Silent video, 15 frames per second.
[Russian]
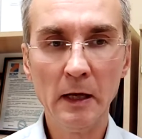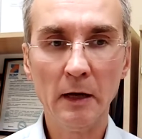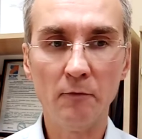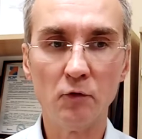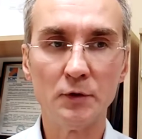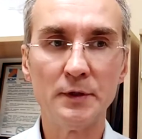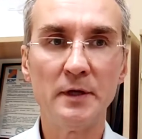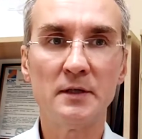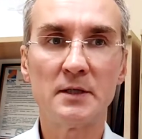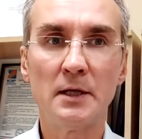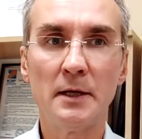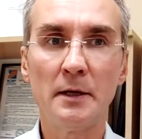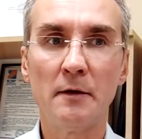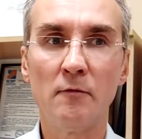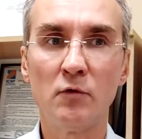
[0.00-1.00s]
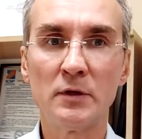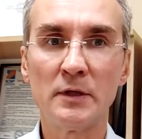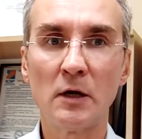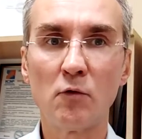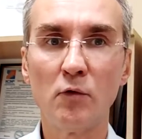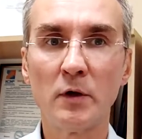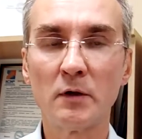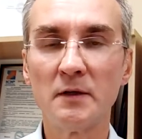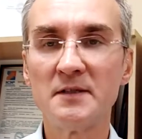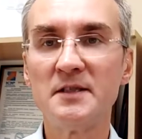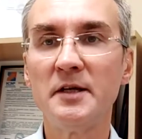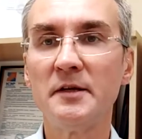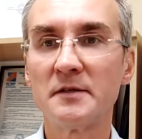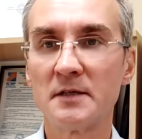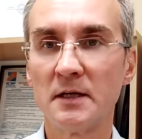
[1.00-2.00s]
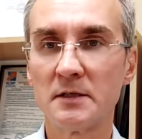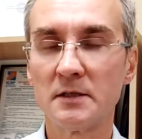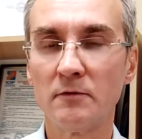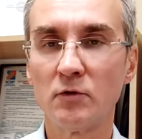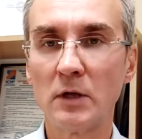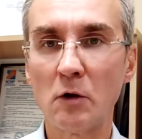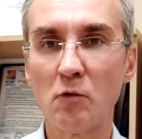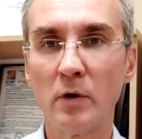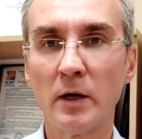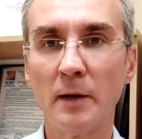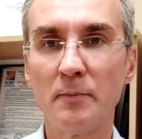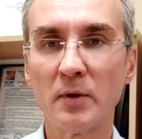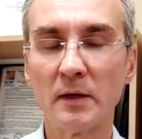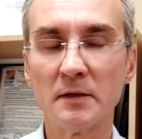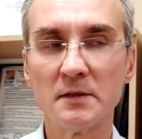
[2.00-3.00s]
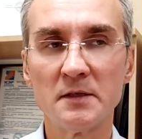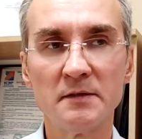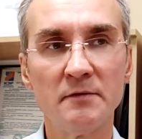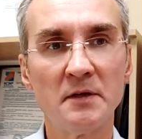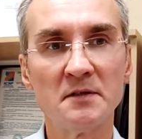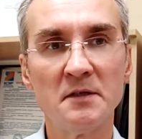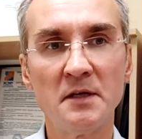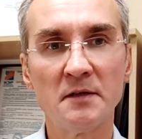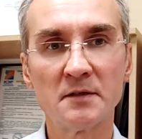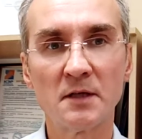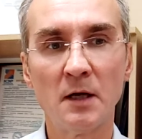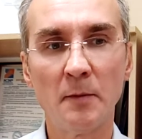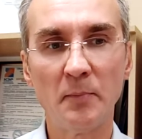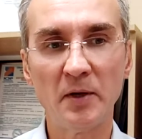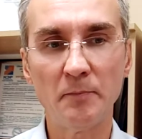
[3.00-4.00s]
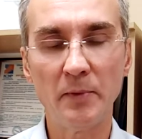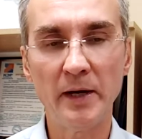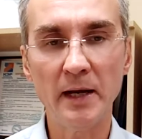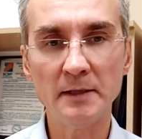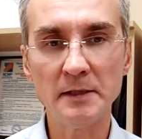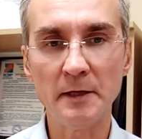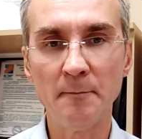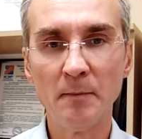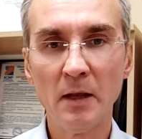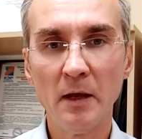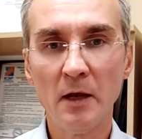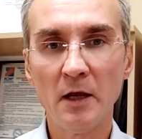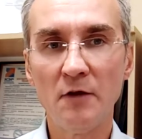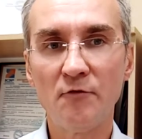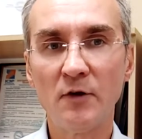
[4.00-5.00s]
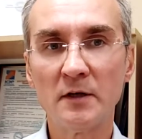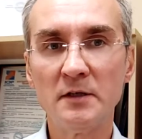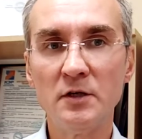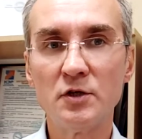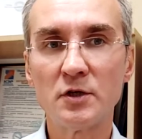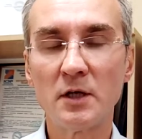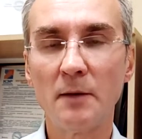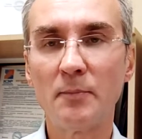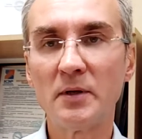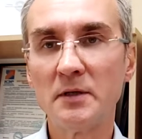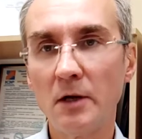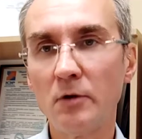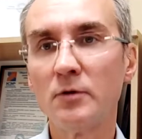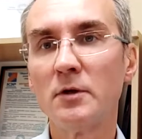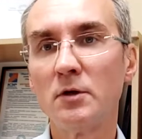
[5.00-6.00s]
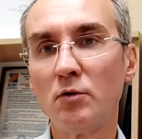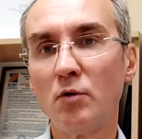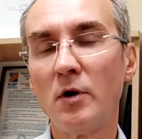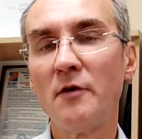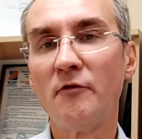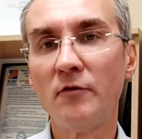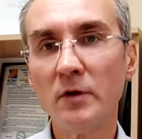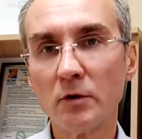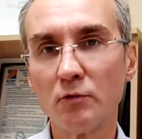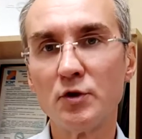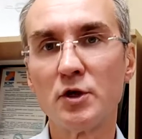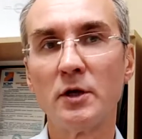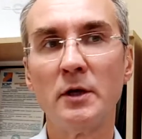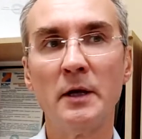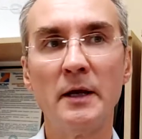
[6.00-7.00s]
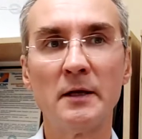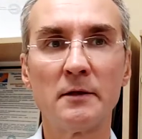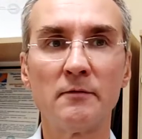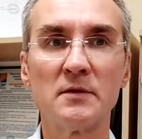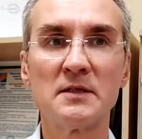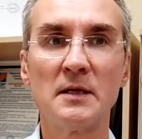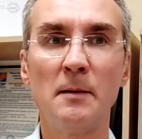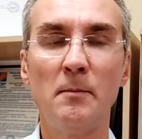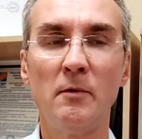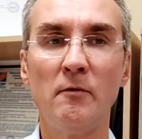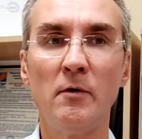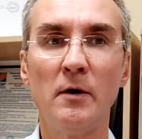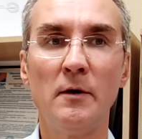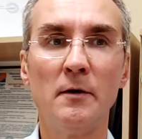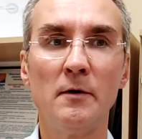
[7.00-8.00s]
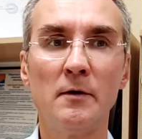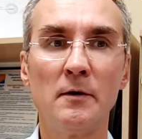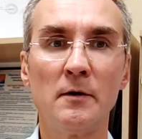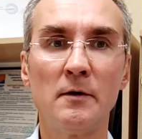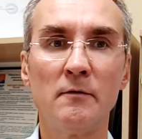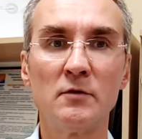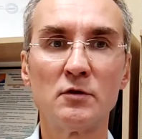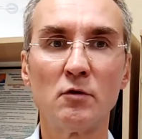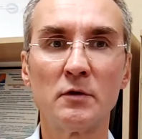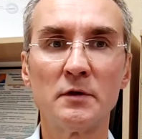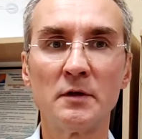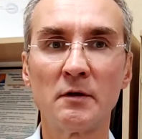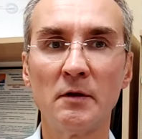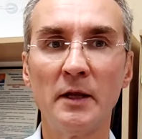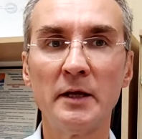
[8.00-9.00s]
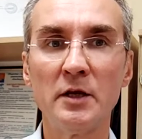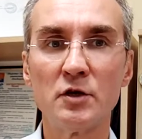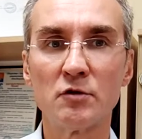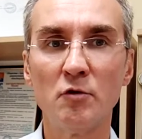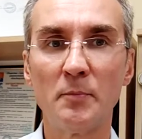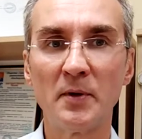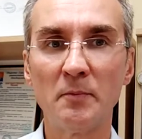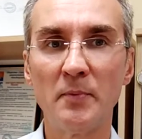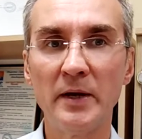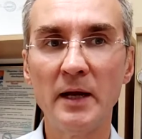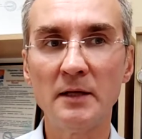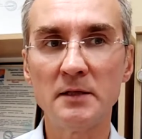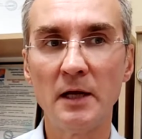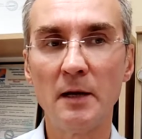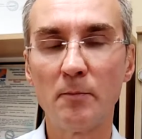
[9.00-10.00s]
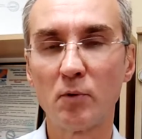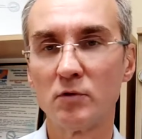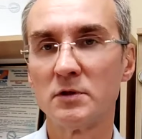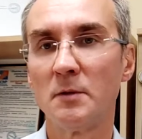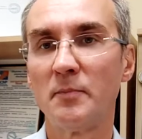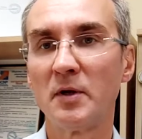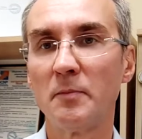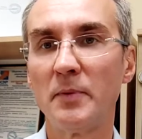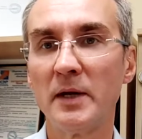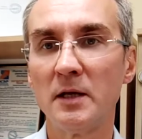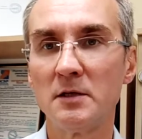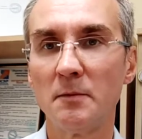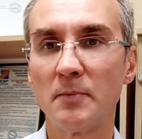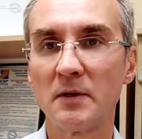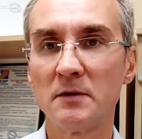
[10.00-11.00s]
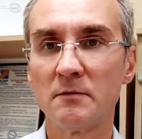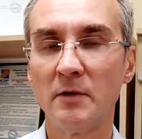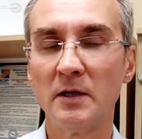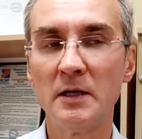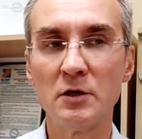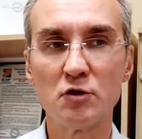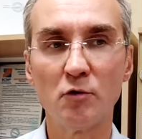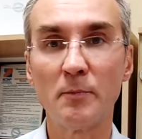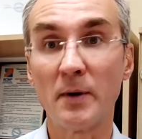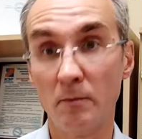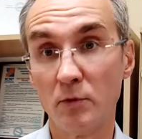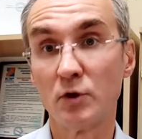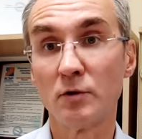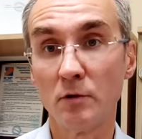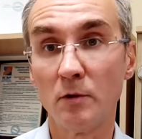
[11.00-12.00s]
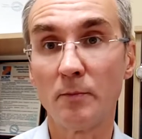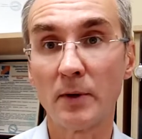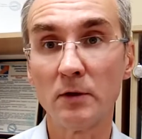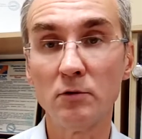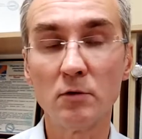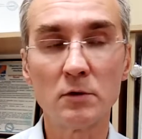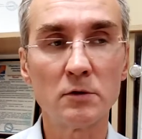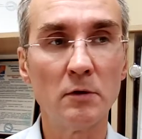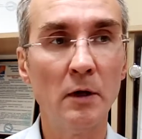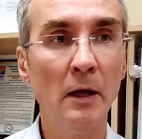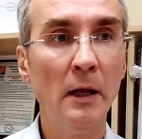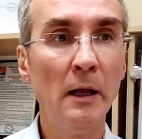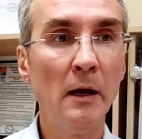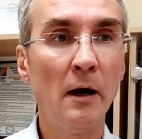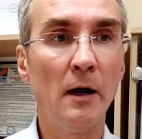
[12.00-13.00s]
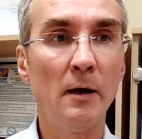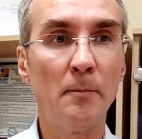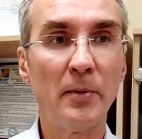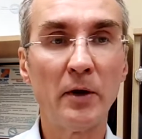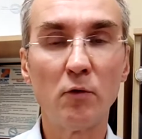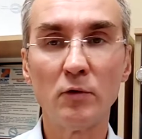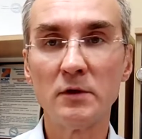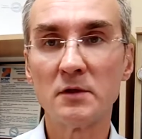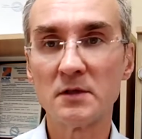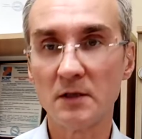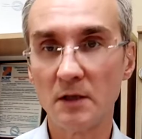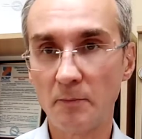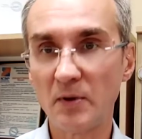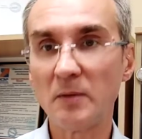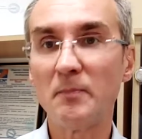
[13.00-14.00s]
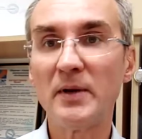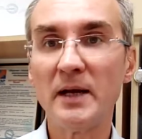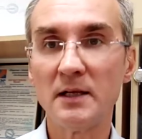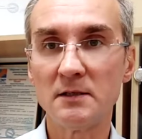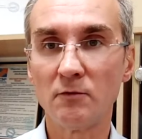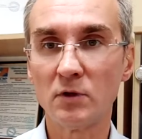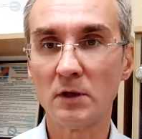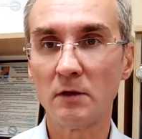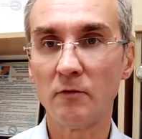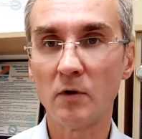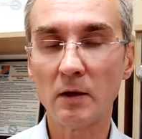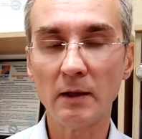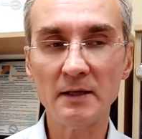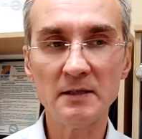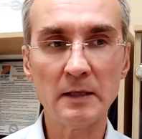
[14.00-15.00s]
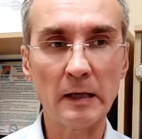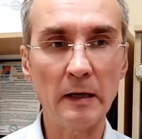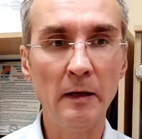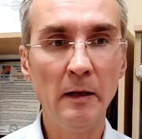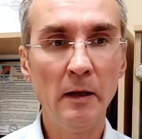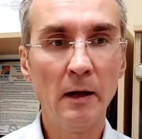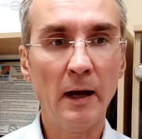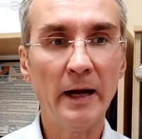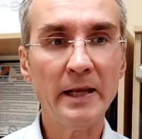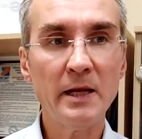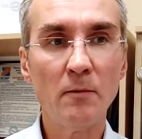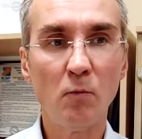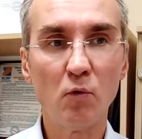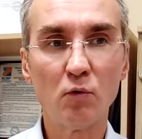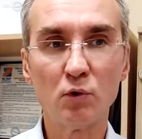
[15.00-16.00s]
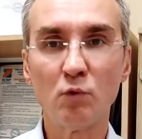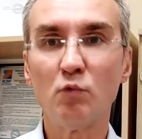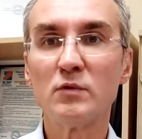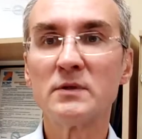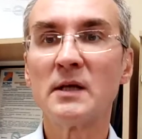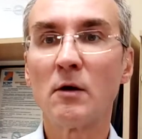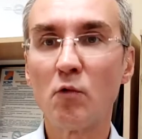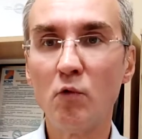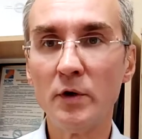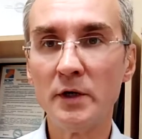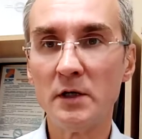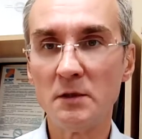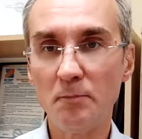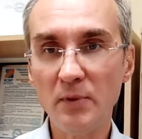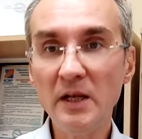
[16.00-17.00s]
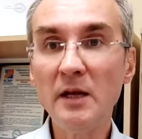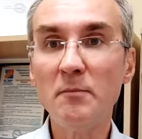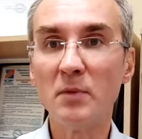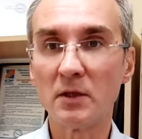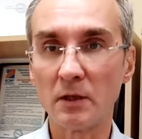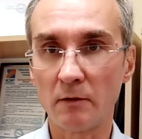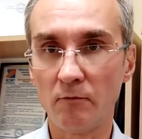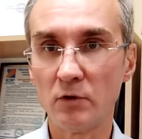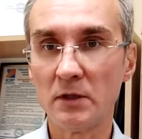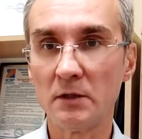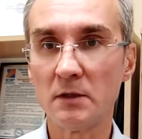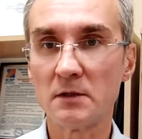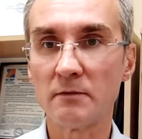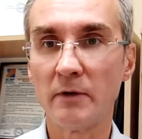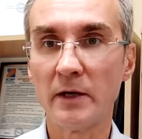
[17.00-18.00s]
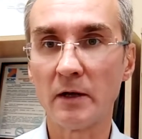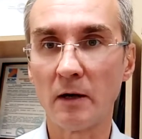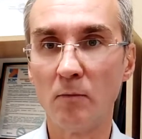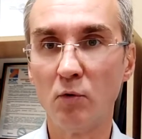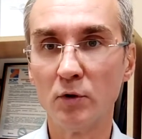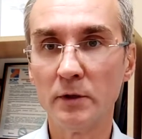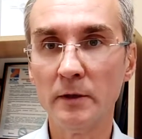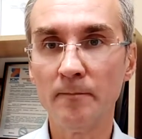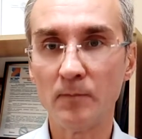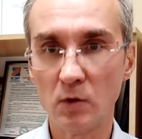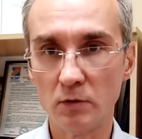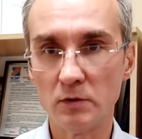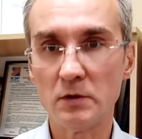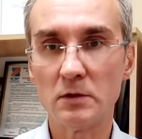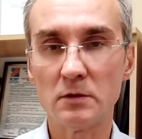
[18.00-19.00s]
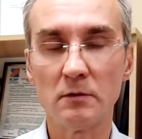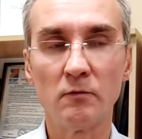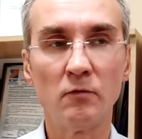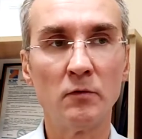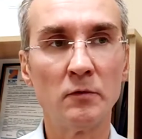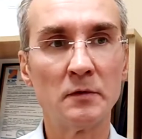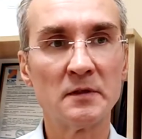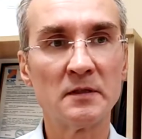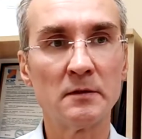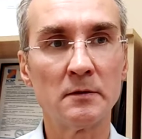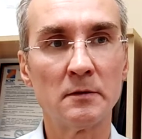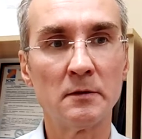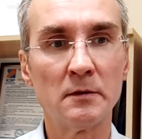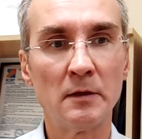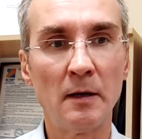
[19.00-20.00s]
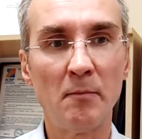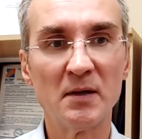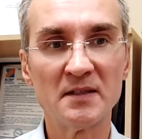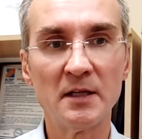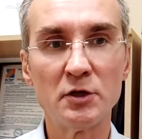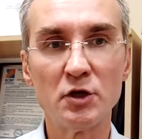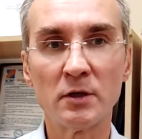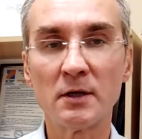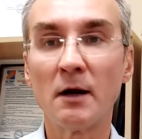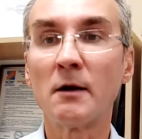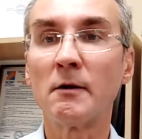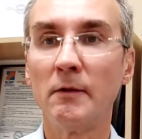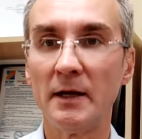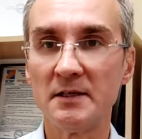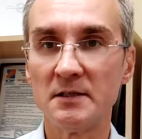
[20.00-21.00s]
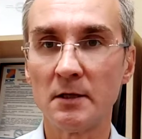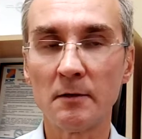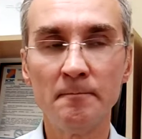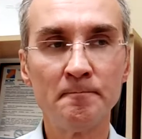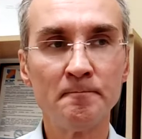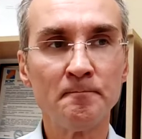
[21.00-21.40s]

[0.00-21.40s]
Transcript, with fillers: Вот. Если вот такой кластеризации, вот такой кооперации связаны несколько предприятий, и фактически определенные доли выручки этого самого а, высокотехнологичного предприятия или просто предприятия, производящего промышленную продукцию, а, приходится на предприятие вот этого кластера, они могут узаконить узаконить периметр вот этой своей работы, то есть э, обозначить как кластер.